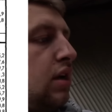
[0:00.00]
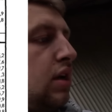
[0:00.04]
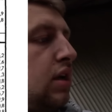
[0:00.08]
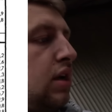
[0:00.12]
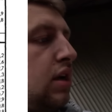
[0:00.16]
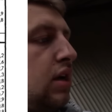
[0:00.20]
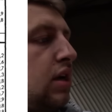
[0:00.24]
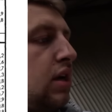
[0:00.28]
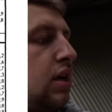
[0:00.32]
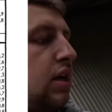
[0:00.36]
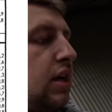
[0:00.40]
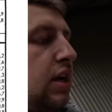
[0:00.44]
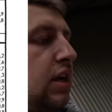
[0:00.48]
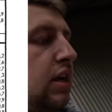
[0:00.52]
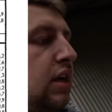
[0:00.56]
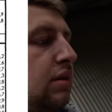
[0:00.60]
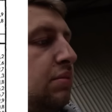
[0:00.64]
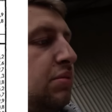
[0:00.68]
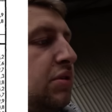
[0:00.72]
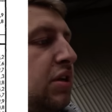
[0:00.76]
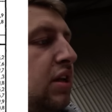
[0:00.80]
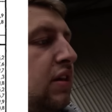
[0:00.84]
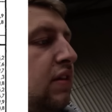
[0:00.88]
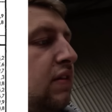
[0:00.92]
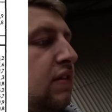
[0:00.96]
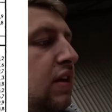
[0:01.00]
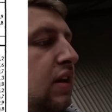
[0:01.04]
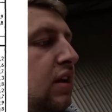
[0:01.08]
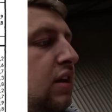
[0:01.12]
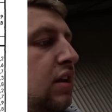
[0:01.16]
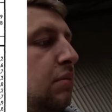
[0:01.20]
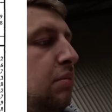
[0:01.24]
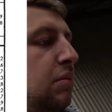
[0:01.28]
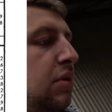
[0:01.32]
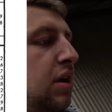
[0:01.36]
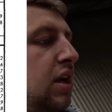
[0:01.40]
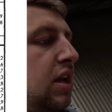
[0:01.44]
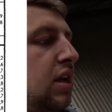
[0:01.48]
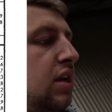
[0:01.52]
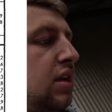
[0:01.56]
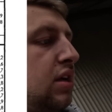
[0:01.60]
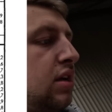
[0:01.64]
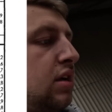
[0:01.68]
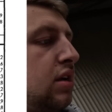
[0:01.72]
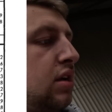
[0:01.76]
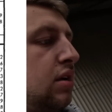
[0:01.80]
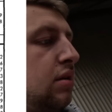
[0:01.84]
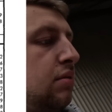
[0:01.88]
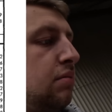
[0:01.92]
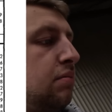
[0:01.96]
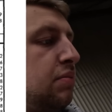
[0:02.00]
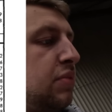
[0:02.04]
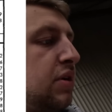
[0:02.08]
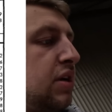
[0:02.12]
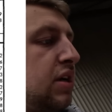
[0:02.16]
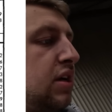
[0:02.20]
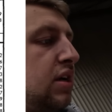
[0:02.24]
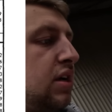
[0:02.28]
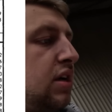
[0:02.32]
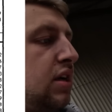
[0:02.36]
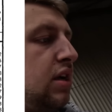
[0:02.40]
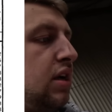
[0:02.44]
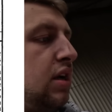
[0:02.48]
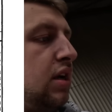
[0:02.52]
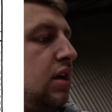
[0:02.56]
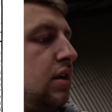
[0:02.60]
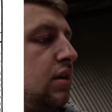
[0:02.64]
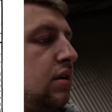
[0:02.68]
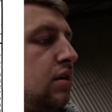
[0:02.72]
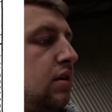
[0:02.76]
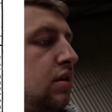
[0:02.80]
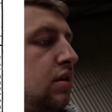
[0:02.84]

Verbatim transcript: nach Reihenabstand in Zentimetern bei